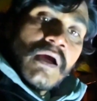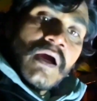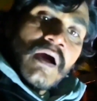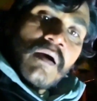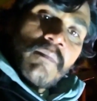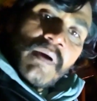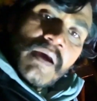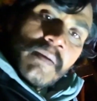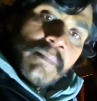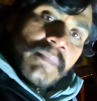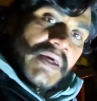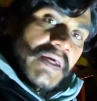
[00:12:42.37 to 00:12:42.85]

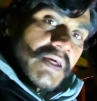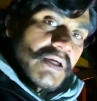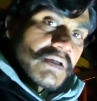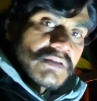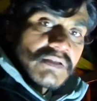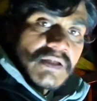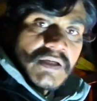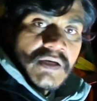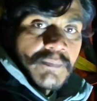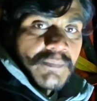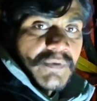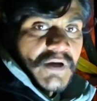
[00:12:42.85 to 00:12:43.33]
अब भाई मैं एक
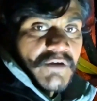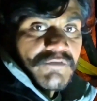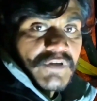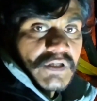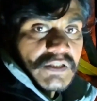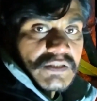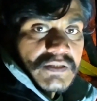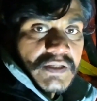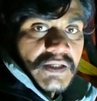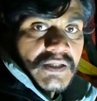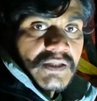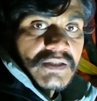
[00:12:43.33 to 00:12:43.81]
दिन अपना
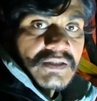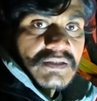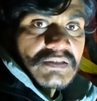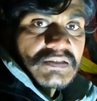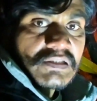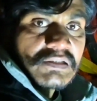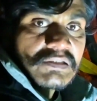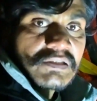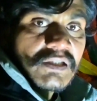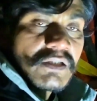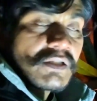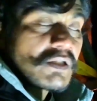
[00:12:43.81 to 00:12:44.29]
वेस्ट नहीं कर
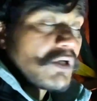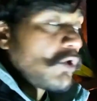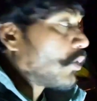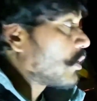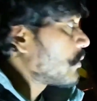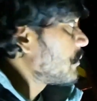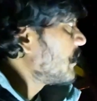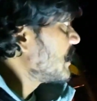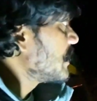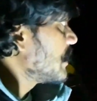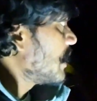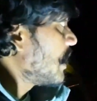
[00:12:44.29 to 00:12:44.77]
सकता था
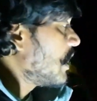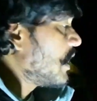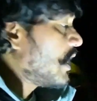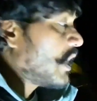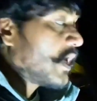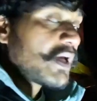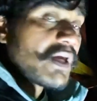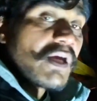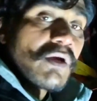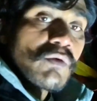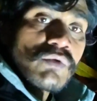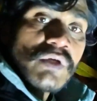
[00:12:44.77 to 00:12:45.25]
और मैं यहाँ
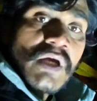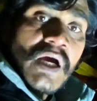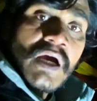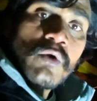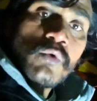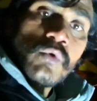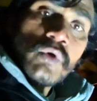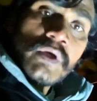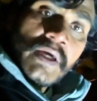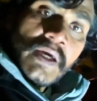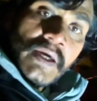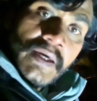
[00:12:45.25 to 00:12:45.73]
आ गया हूँ यहाँ
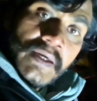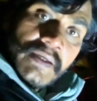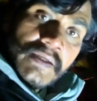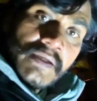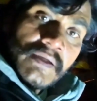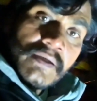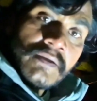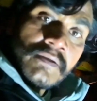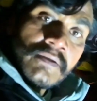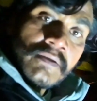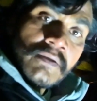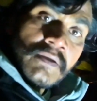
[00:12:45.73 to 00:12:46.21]
कोई है ही नहीं